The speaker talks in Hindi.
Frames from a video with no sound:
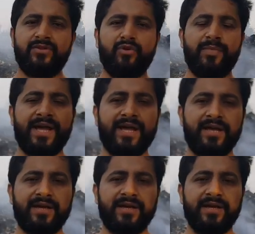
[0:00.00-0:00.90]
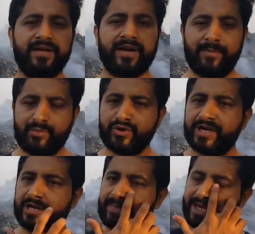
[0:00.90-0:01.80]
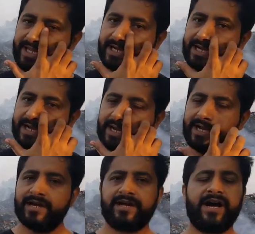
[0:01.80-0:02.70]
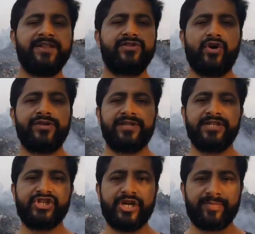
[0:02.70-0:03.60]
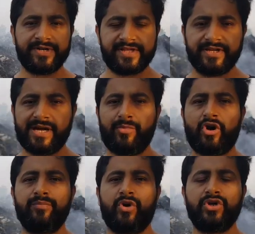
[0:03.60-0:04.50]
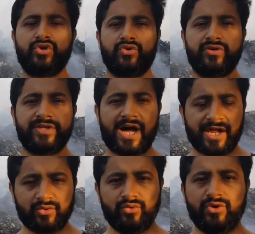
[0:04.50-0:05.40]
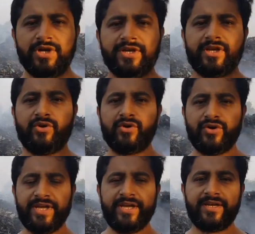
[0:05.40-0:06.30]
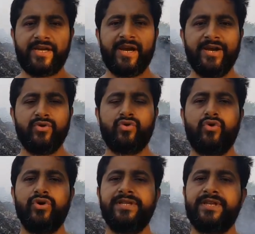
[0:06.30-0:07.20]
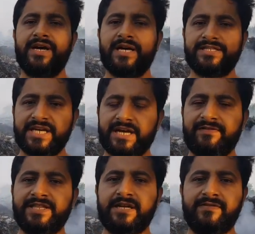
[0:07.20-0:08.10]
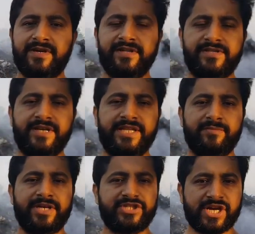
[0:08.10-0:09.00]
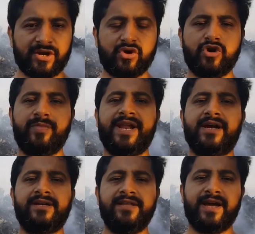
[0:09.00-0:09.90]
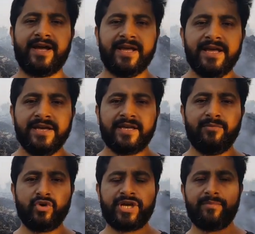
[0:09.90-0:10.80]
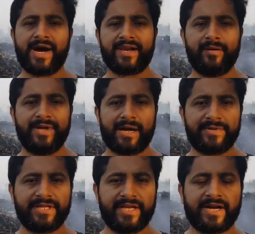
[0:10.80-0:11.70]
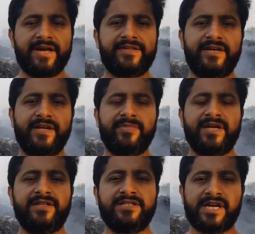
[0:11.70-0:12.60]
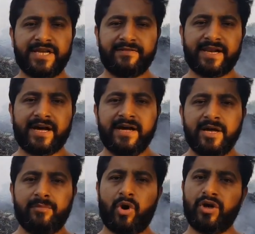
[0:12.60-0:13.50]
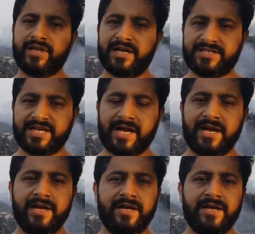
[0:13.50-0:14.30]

तो मैं रामपुर नगर पालिका का ख़ास तौर से चेयरपर्सन का बहुत बहुत शुक्रगुजार हूँ कि उन्होंने खिलाड़ियों को इतना अच्छा वातावरण स्टेडियम के चारों ओर बनाकर दिया है कि मुख्य मार्ग अभी आपने देखा स्टेडियम के अंदर जाने वाला बहुत अच्छा